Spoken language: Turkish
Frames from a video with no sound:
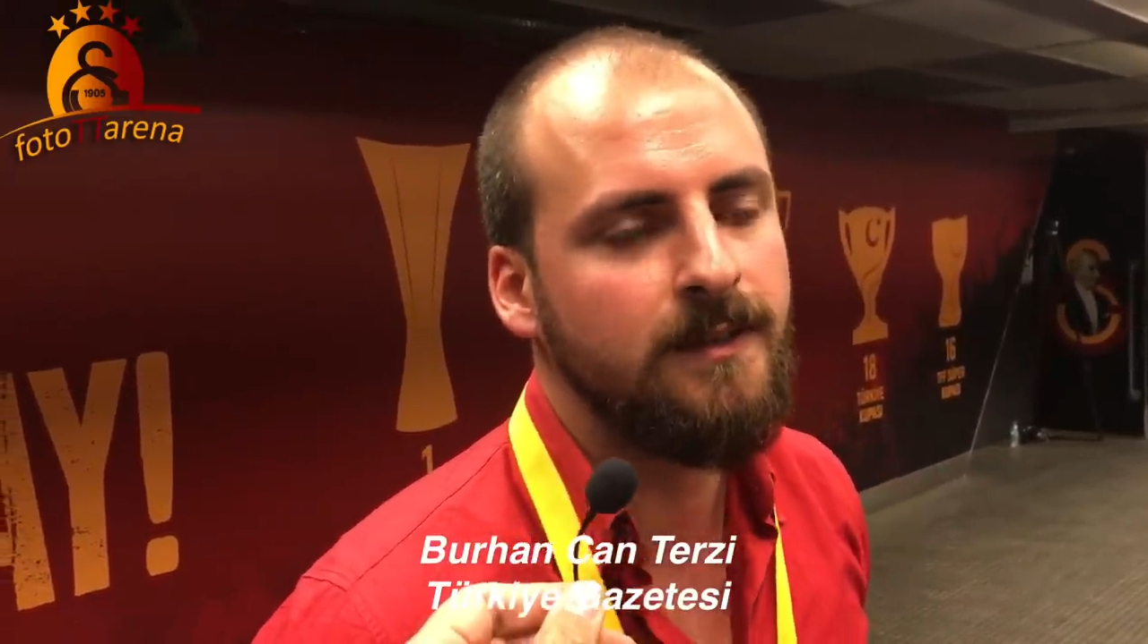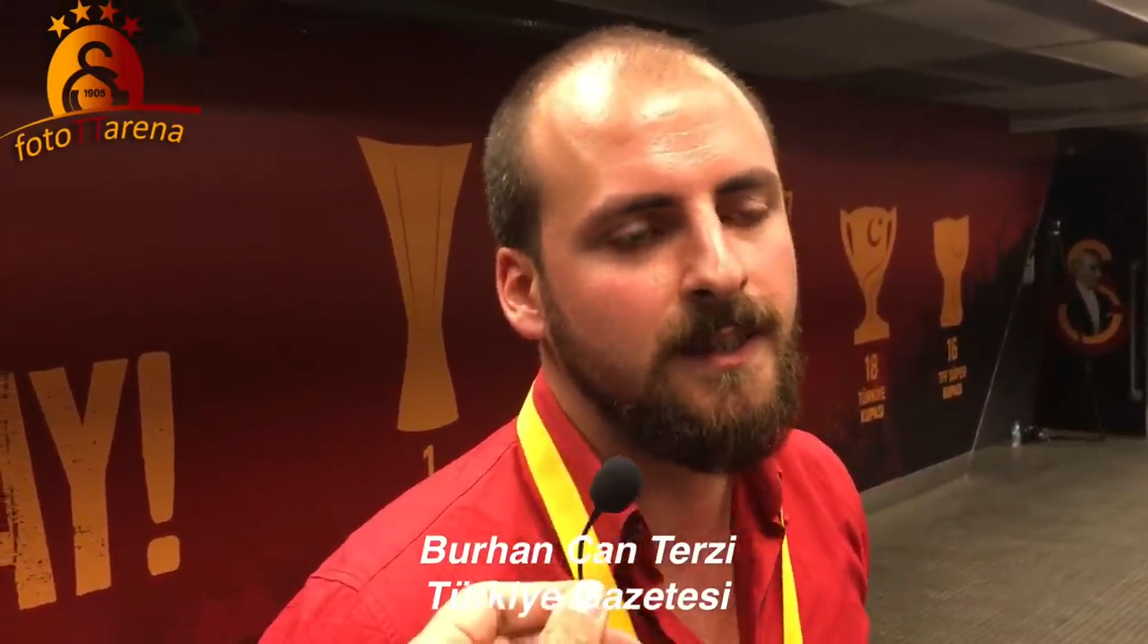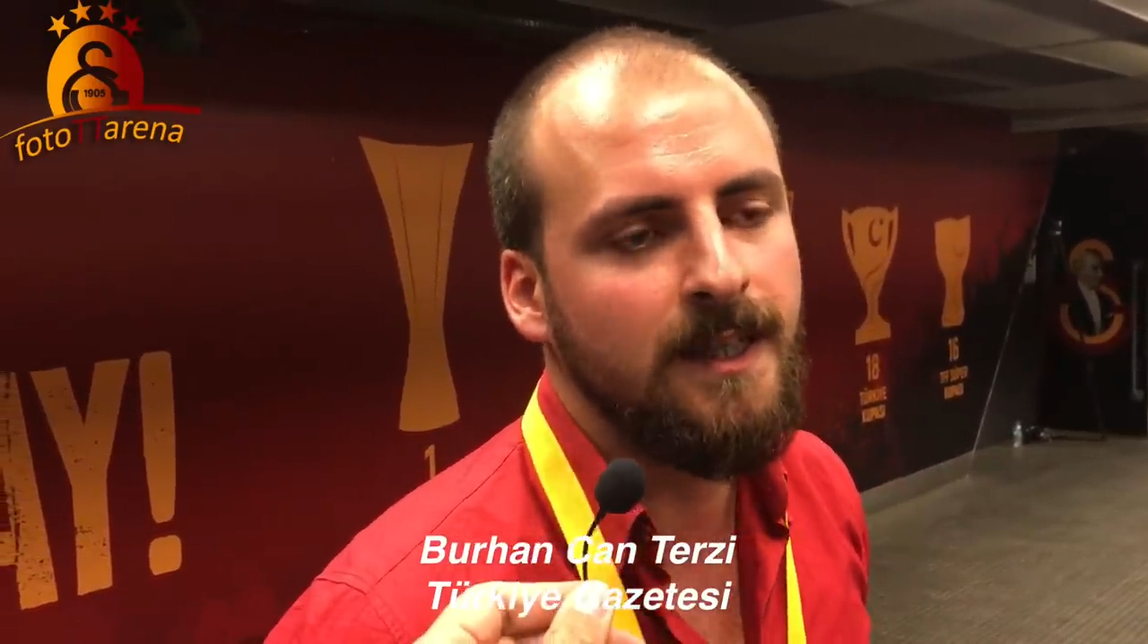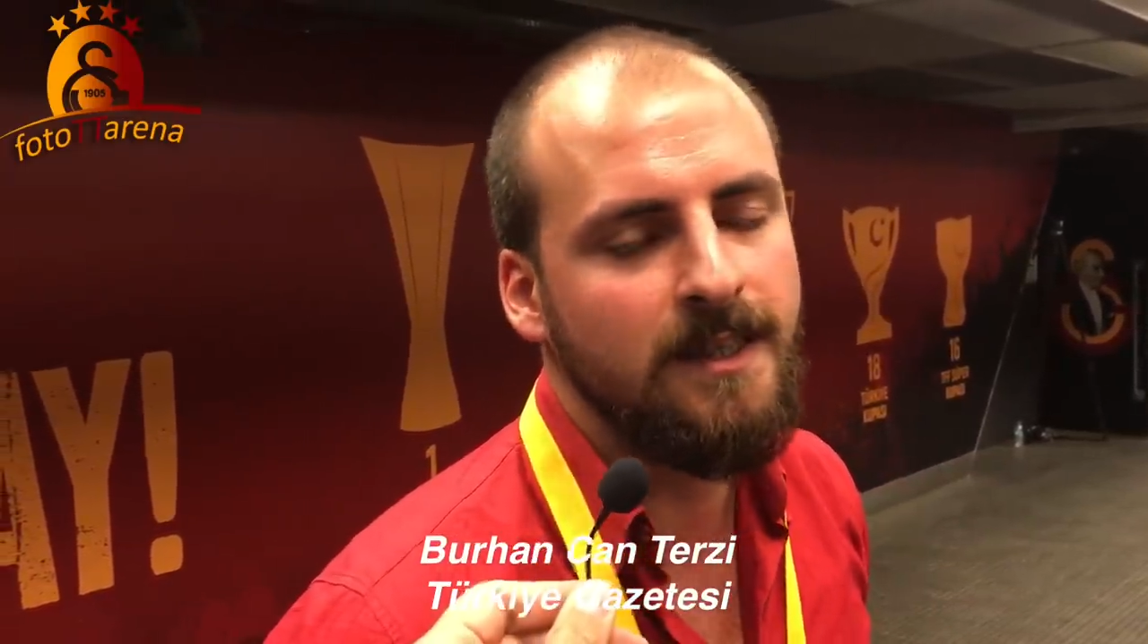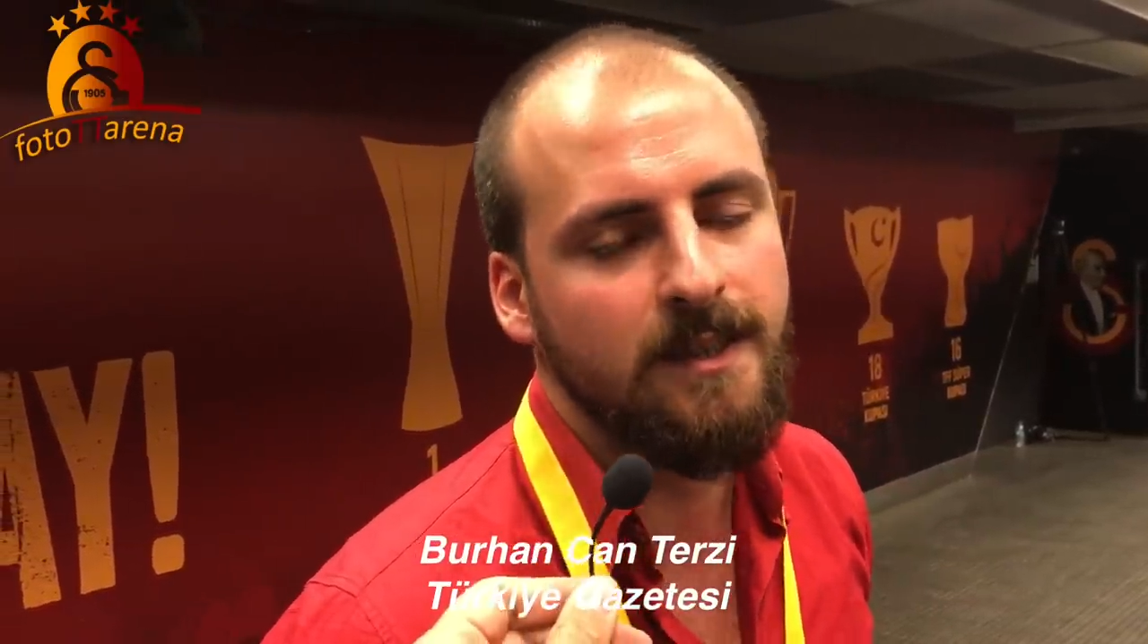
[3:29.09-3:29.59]

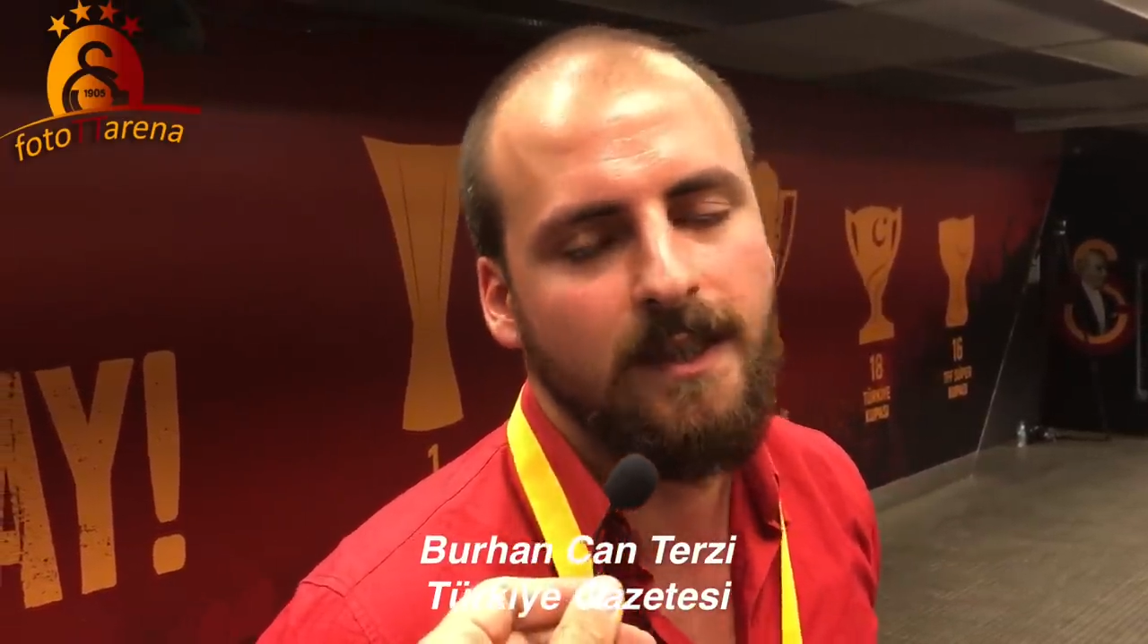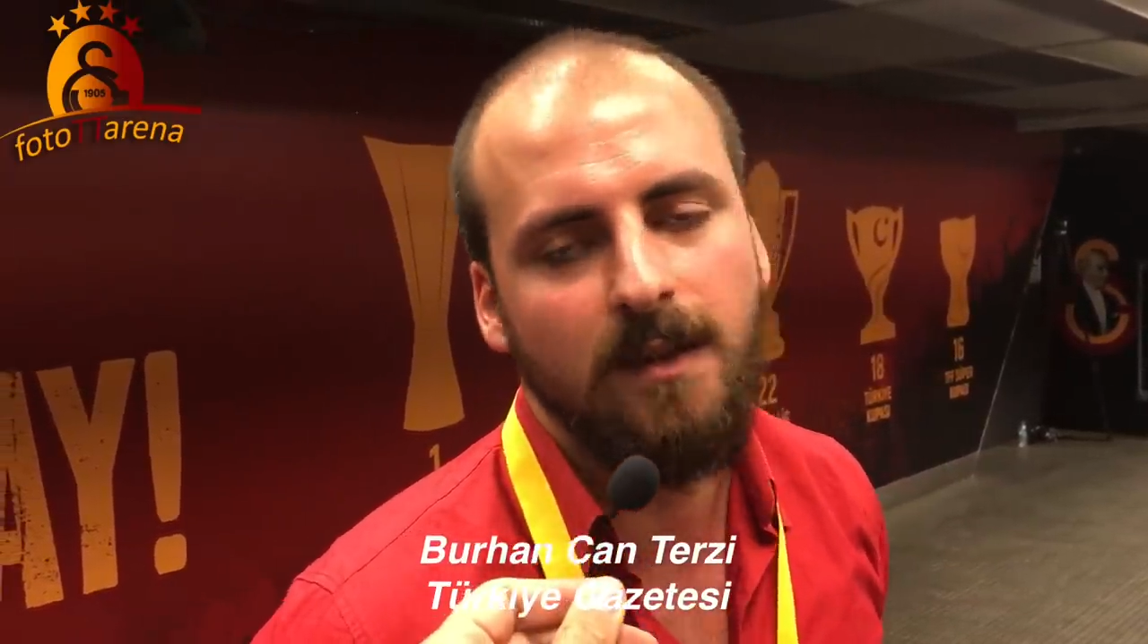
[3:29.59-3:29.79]
sağ içinde